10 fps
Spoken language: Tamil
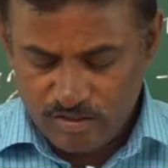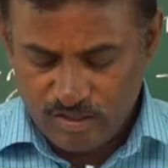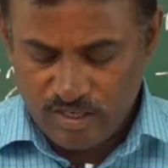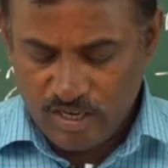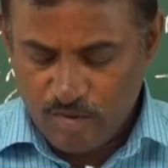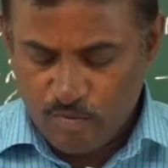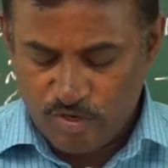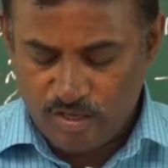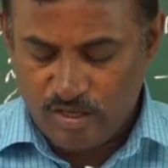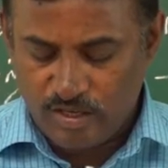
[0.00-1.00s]
சரியா
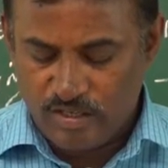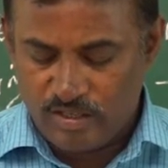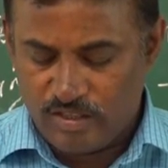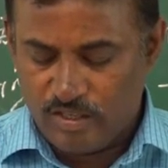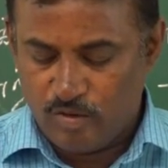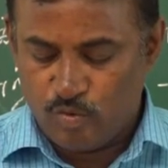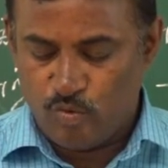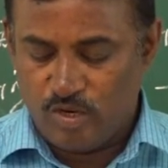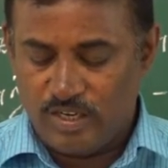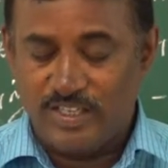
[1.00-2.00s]
புணர்தல் இருத்தல்
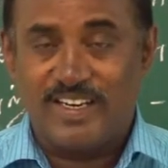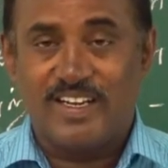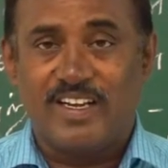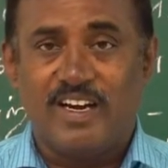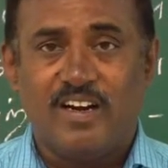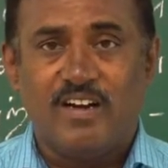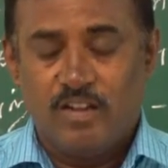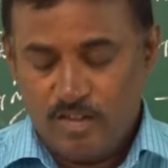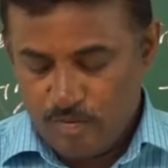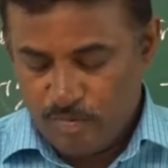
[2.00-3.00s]
ஊடல் இரங்கல்
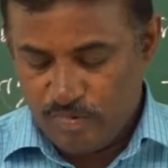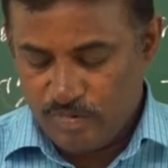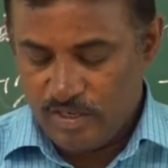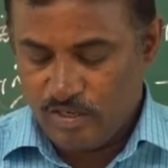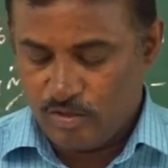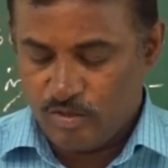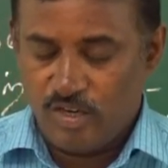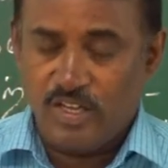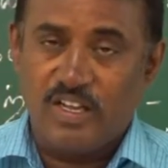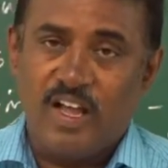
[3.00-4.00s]
என்று
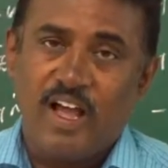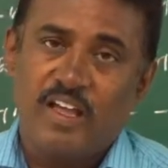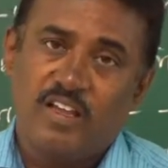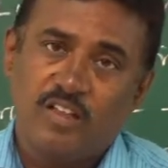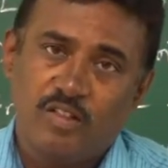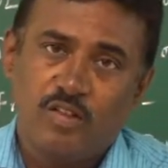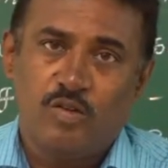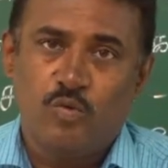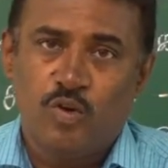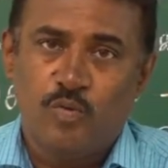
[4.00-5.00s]
சொல்லி ஐந்து
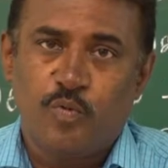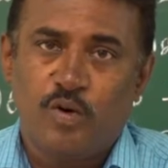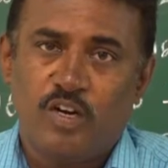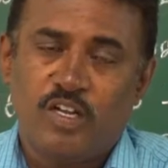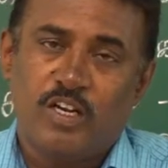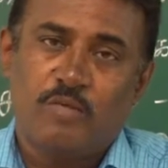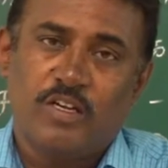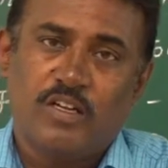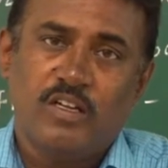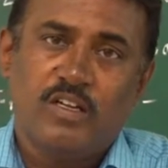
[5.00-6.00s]
உரிப்பொருள்களையும்
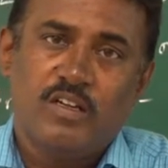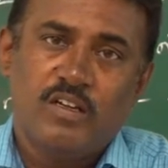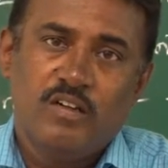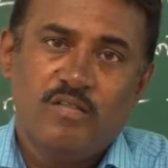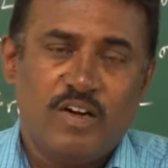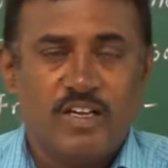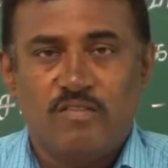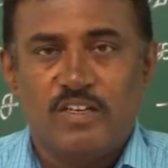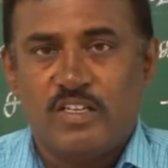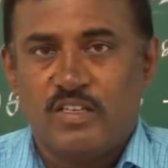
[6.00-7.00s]
நமக்கு
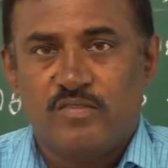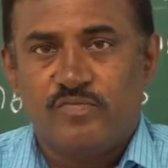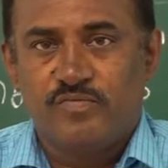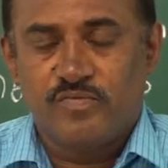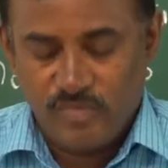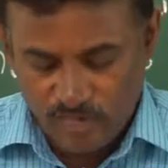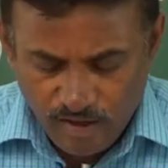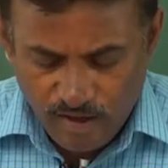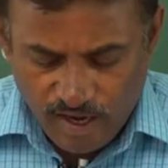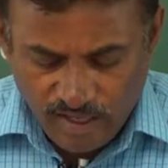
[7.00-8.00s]
வழங்கி விடுகிறது
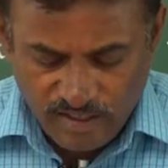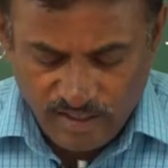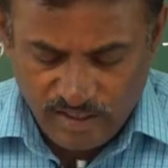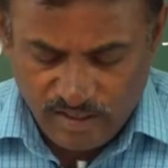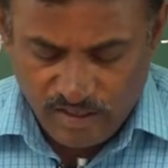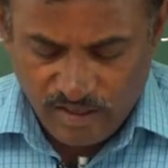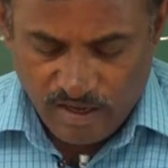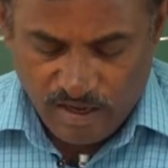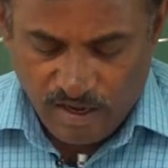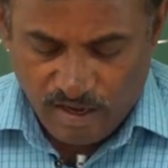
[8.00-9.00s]
அது
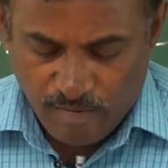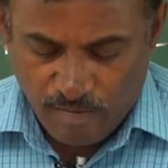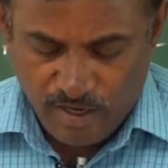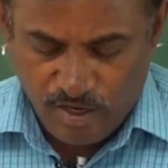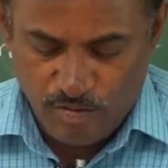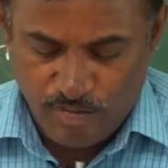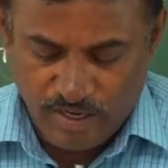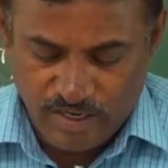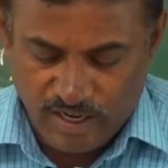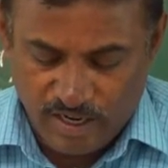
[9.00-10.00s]
மேலும்
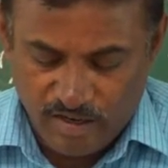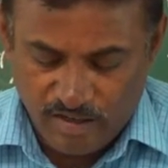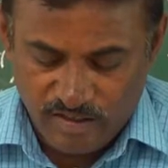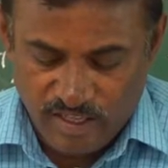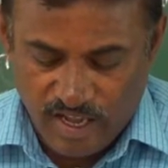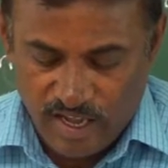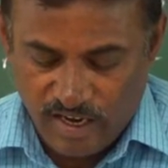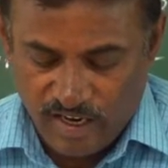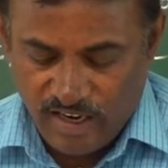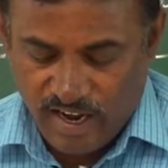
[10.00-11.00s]
பாருங்க இந்த
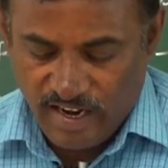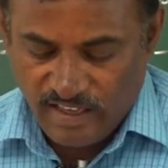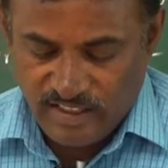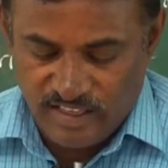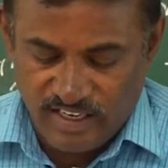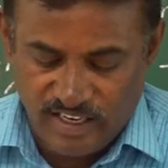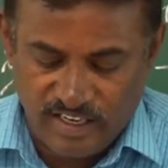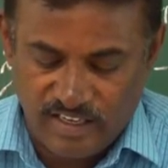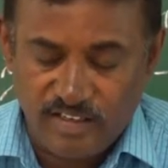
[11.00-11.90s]
அகன் ஐந்தினைகளை